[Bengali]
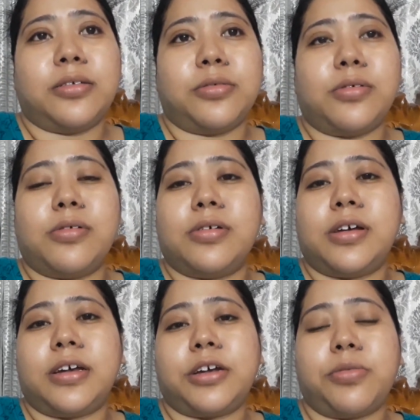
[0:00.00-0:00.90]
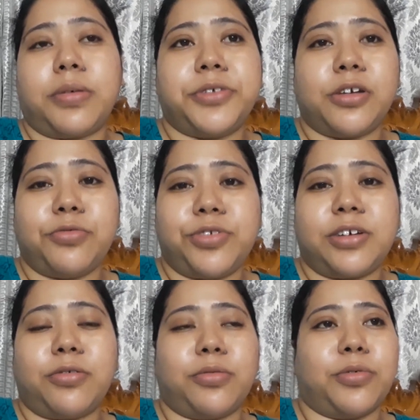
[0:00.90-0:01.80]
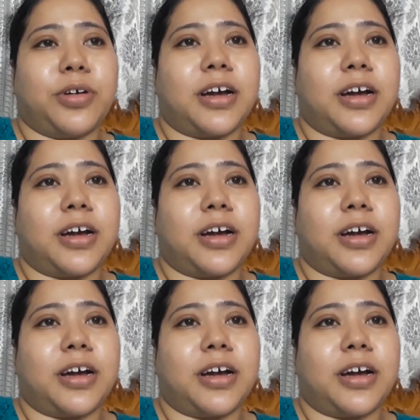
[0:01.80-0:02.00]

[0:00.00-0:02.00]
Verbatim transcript: তো একটু ভাবছি লুচি করব